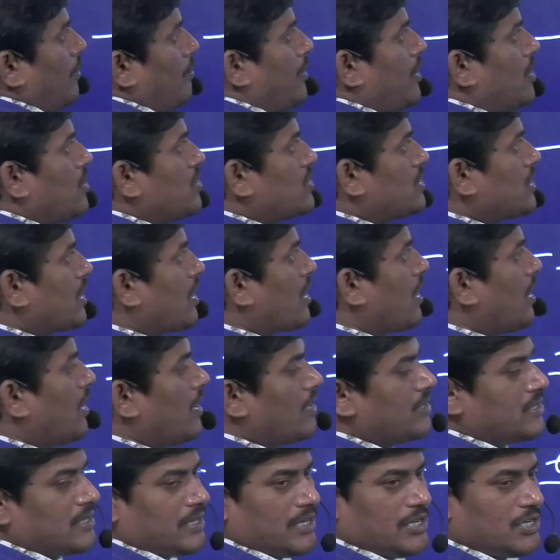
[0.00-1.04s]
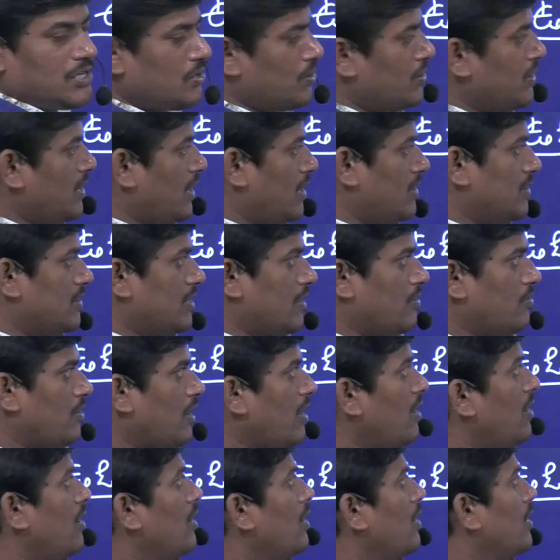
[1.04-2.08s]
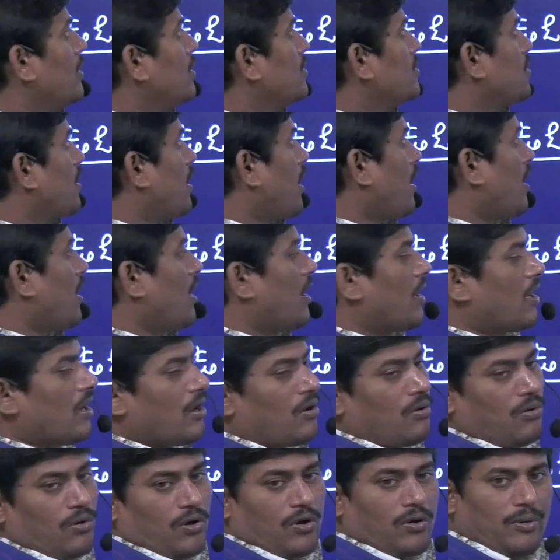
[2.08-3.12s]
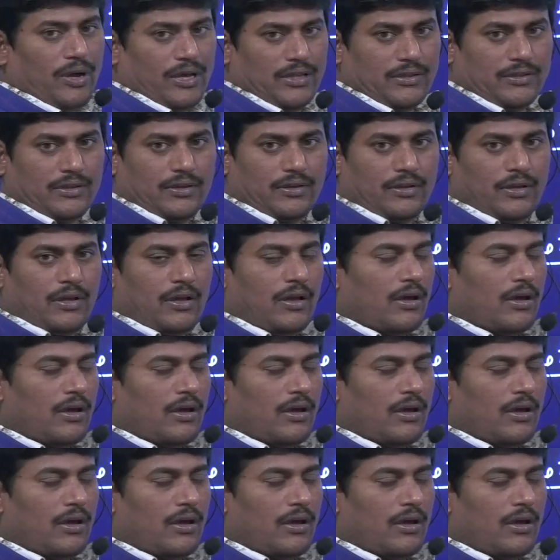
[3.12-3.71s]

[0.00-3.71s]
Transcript: పియూసీ కాలేజీ ఇష్యూ ఇదంతా కూడా సో కర్ణాటక కోర్టుకు పోయింది